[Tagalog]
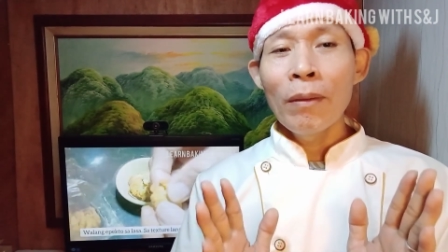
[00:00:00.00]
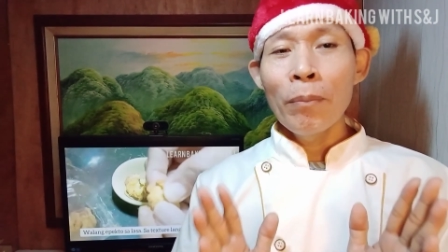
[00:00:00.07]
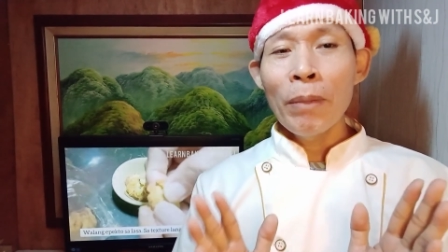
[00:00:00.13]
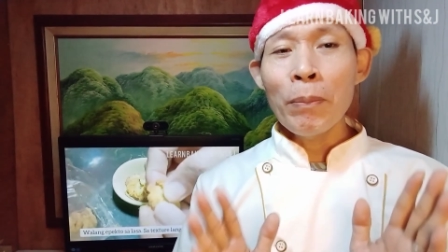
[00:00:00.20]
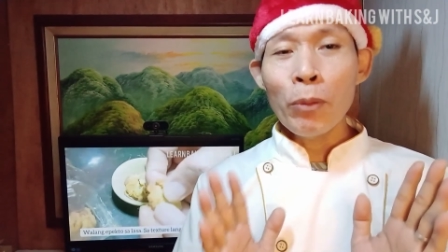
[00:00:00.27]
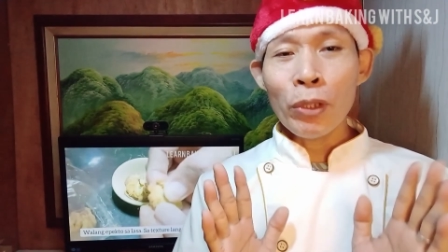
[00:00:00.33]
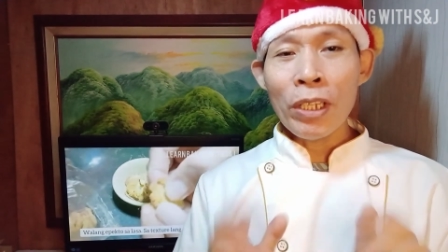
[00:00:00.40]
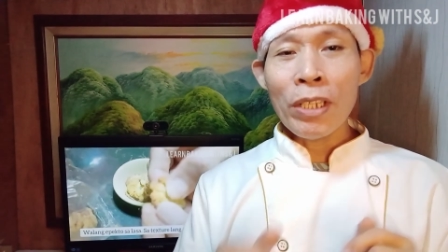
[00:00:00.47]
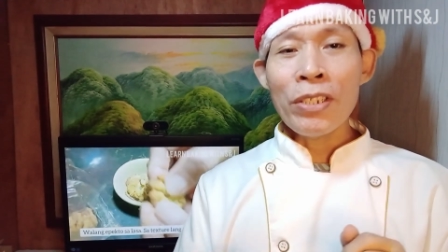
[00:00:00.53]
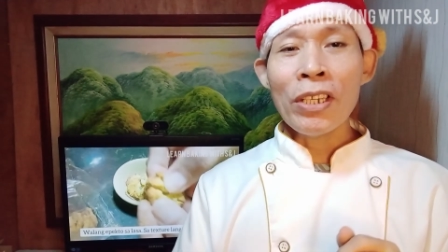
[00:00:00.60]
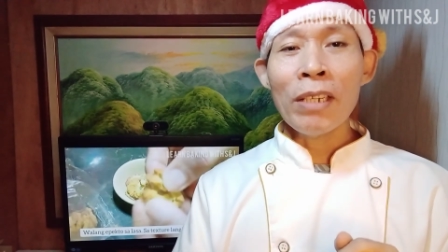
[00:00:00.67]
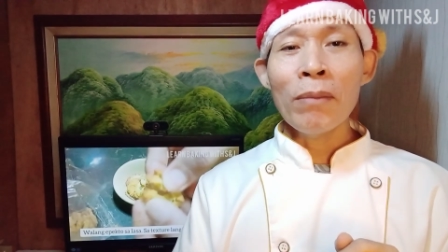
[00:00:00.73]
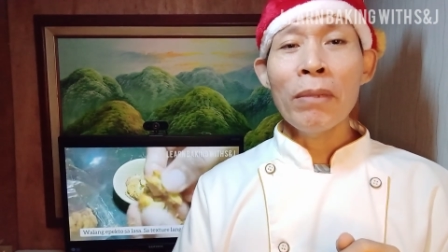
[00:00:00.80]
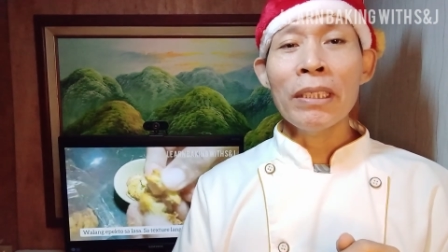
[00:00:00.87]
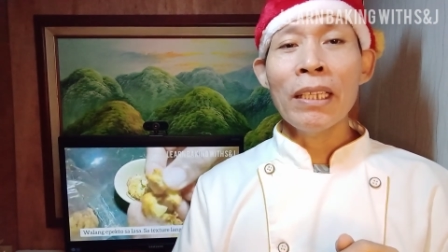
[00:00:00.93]
may
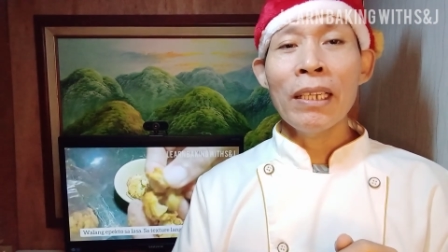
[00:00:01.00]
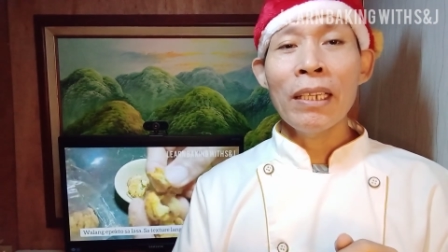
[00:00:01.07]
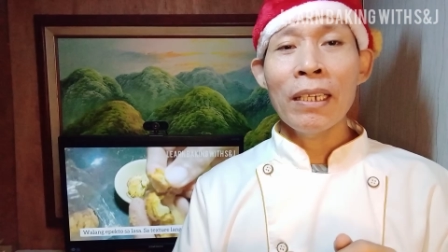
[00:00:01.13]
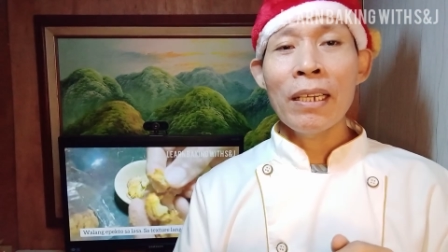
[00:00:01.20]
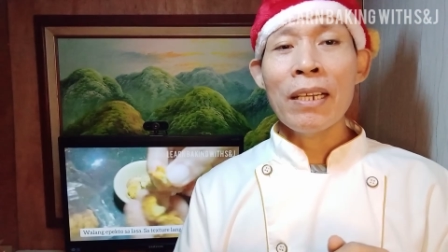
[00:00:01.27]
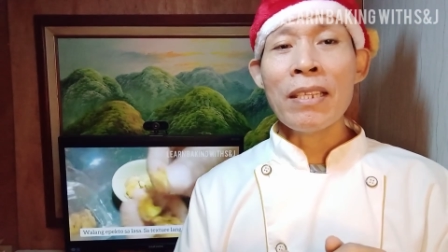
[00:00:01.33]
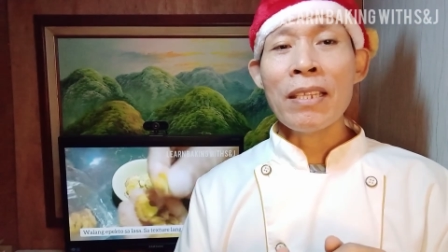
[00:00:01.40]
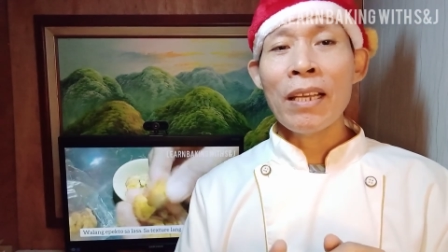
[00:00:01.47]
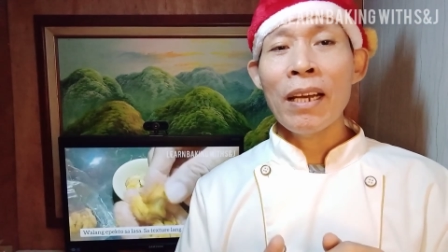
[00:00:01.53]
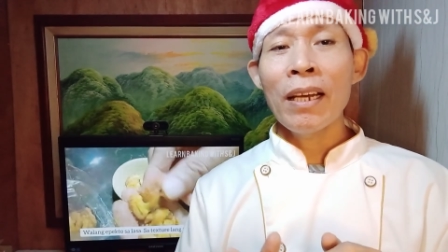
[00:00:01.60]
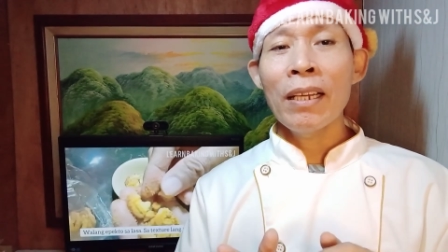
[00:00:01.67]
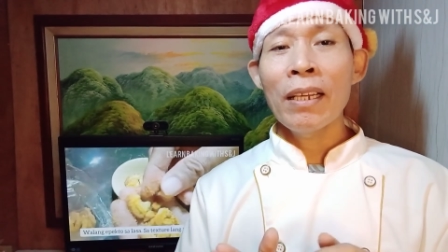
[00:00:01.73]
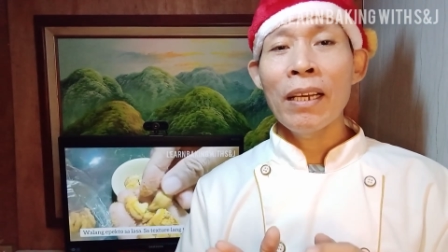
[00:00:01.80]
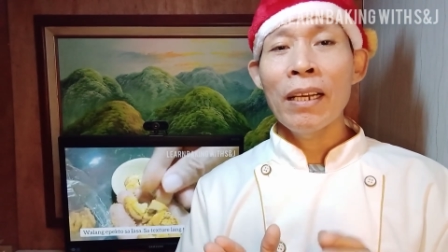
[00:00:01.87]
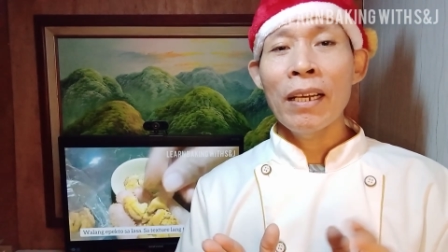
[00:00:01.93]
potential ba talaga
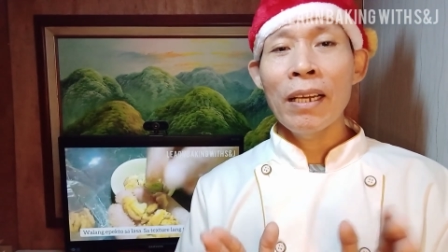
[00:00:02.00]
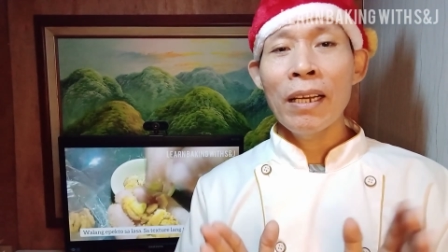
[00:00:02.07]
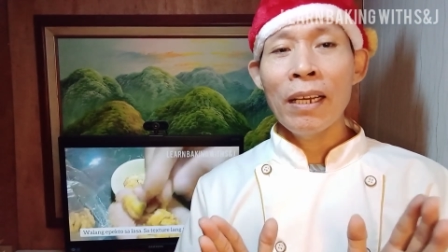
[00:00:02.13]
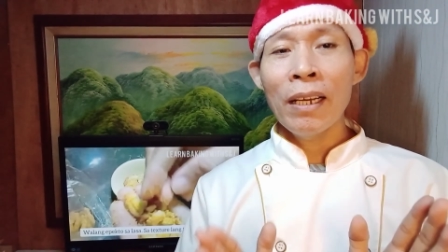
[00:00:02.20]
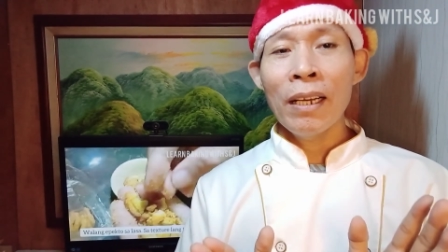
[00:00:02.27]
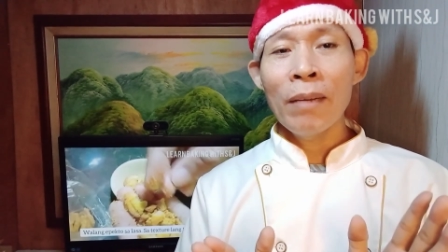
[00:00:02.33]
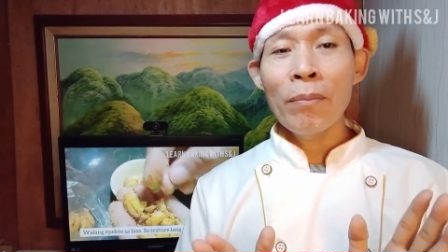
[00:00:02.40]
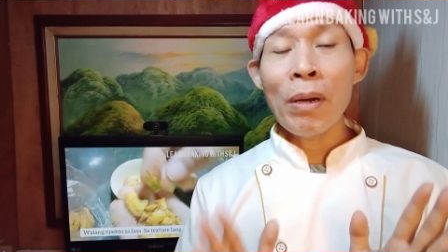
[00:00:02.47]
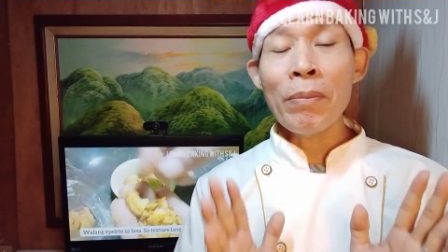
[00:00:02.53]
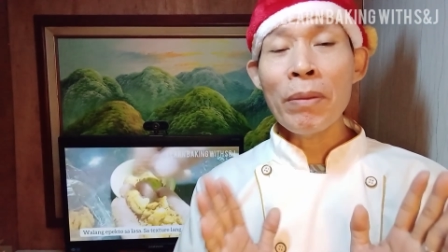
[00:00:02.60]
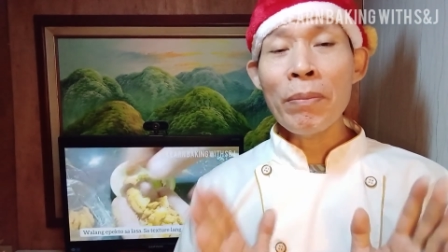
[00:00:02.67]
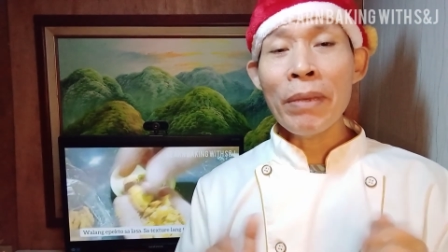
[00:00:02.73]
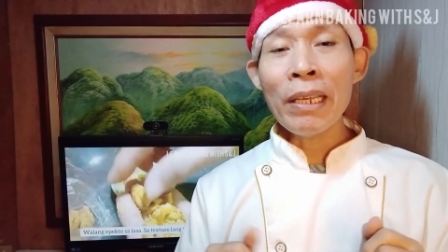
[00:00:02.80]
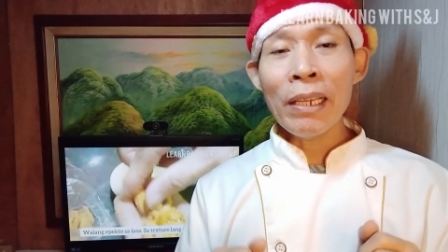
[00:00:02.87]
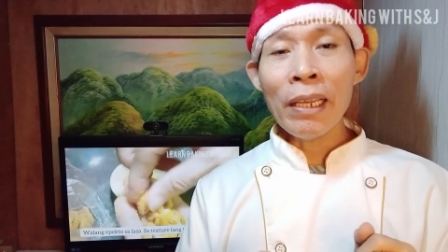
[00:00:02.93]
sa uh,
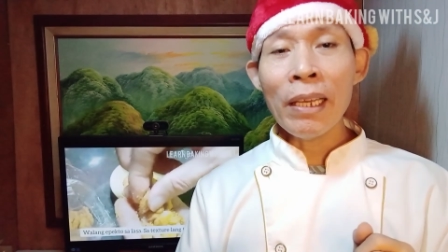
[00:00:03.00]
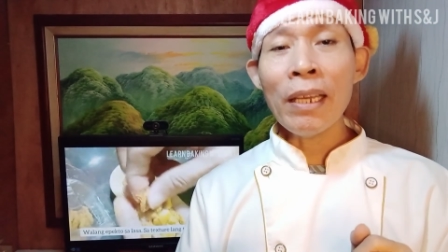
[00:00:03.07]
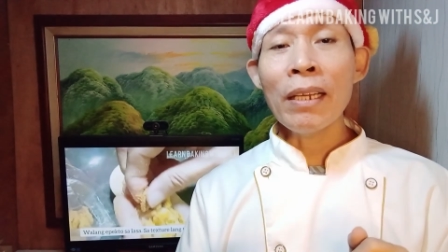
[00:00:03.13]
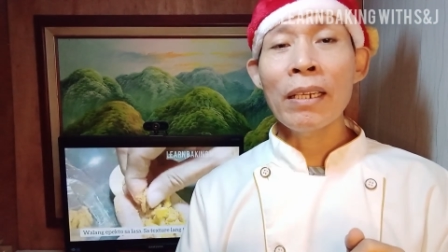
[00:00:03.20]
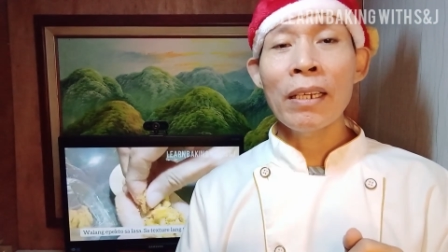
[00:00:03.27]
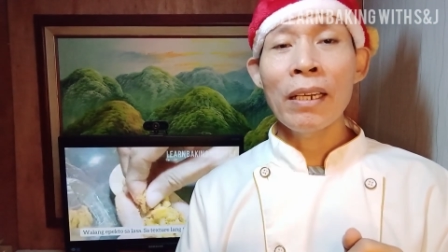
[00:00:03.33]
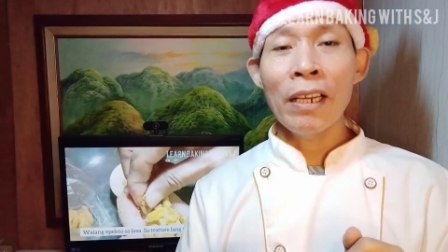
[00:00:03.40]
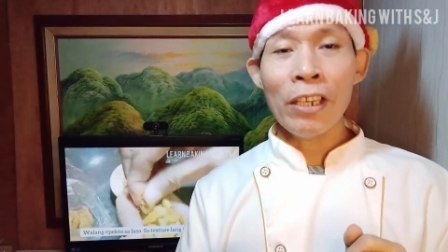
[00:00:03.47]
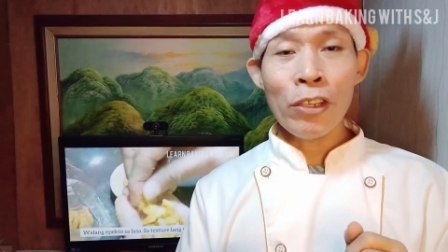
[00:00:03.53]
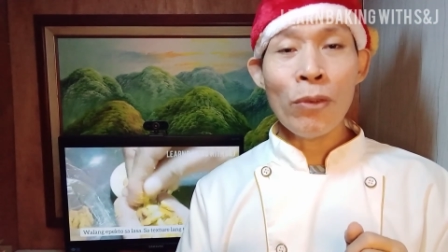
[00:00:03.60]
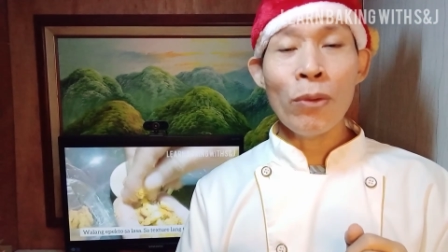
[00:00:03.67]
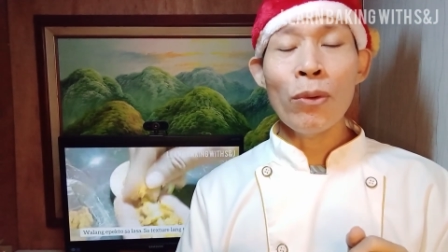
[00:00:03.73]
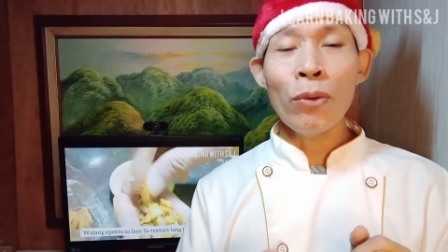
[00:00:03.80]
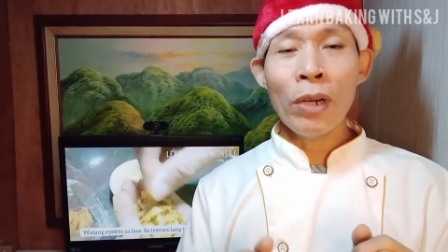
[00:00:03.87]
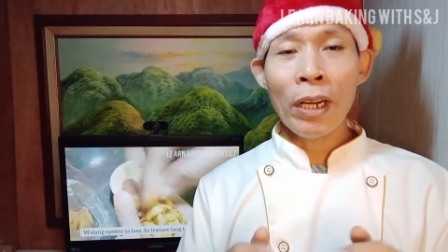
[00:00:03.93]
mamimili ang
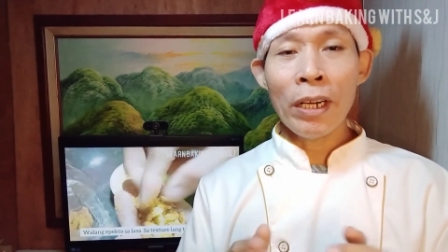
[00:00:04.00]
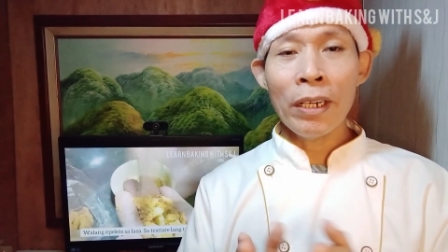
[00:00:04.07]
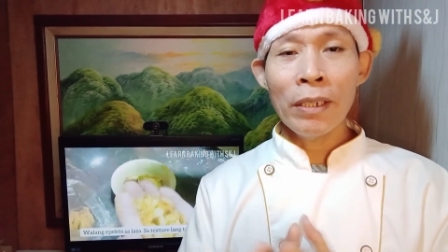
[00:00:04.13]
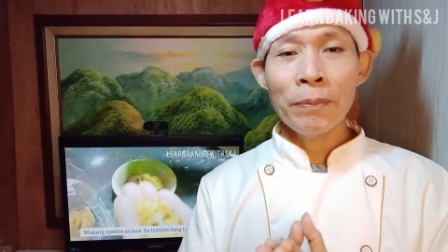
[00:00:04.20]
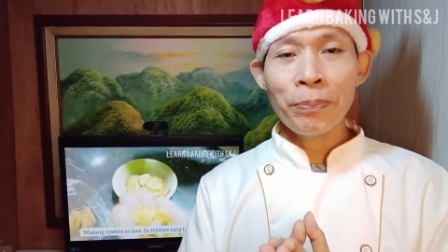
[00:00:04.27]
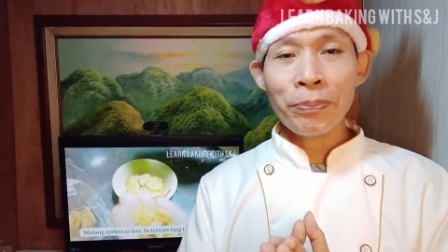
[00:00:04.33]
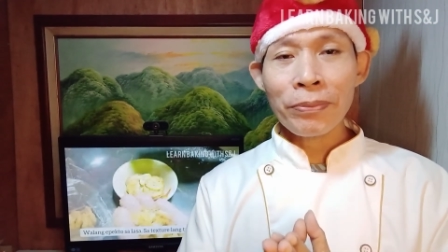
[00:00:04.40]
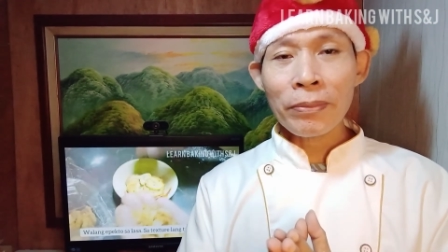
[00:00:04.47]
inyong lugar.